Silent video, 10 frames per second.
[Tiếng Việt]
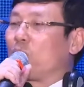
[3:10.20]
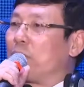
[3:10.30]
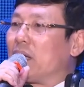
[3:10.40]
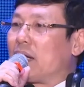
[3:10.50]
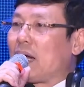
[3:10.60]

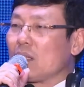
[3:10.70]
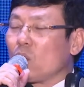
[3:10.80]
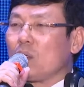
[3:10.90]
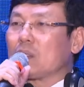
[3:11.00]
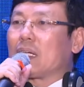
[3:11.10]
chuẩn bị khá
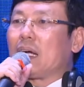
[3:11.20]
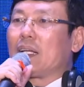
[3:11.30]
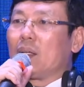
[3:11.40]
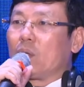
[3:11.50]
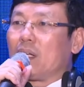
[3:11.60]
tốt các
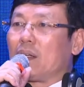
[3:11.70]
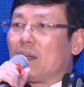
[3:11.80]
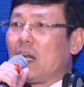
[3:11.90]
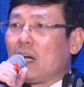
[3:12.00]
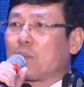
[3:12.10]
cái điều
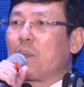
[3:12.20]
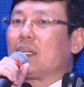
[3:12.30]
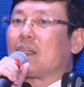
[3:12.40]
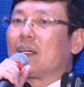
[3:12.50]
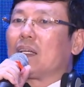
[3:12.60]
kiện, đặc
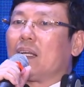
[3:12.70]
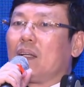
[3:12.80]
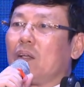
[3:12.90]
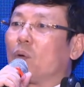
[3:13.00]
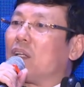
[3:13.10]
biệt là cái,
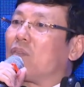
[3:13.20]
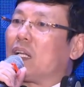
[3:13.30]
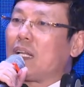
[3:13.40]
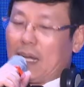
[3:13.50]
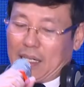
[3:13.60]
cái điều kiện về
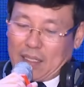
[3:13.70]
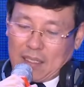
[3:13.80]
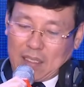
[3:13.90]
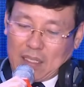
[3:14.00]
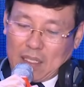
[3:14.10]
đất đai.
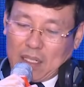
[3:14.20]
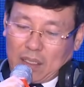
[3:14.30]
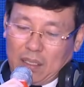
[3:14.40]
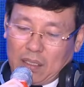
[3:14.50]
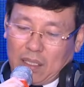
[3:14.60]

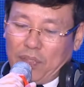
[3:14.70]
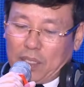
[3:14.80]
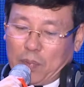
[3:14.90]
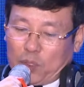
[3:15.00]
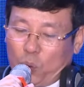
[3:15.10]
Từ cái
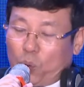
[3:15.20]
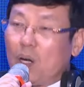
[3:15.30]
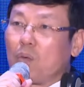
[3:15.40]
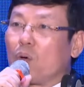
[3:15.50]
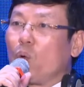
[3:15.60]
việc mà chủ
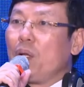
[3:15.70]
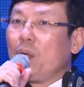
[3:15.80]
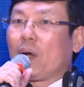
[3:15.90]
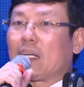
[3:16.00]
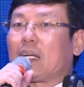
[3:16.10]
động
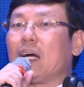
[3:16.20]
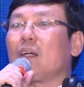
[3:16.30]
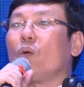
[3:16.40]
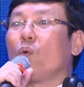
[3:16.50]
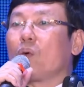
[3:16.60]
quy hoạch các
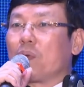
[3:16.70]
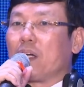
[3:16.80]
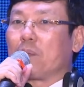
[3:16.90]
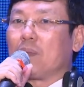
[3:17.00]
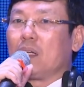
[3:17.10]
cái khu công
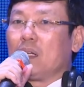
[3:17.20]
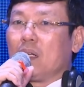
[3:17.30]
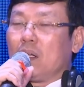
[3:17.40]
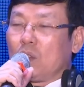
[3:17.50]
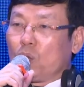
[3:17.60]
nghiệp,
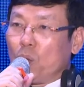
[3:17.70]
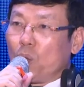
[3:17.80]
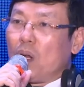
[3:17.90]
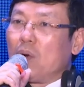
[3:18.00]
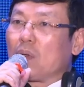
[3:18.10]

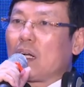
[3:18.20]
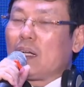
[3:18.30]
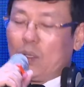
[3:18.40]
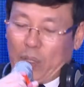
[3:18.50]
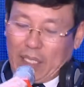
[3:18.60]
chủ động các
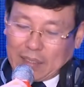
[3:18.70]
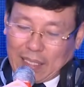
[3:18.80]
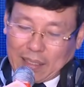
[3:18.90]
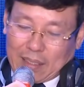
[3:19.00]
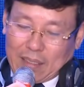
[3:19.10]
cái quỹ đất
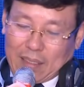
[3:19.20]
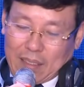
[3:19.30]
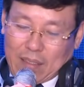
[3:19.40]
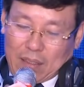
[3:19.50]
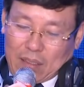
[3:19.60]
sạch
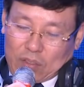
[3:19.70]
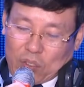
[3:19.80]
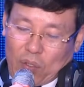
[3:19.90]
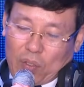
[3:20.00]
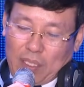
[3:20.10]

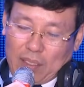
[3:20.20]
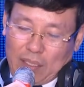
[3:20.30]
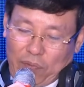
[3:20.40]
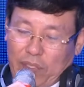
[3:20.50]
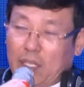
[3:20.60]
cho
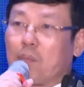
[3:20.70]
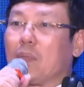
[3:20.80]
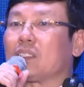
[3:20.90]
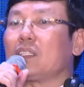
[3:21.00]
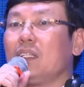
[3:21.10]
đến cái việc
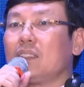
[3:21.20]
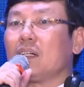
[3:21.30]
mà xây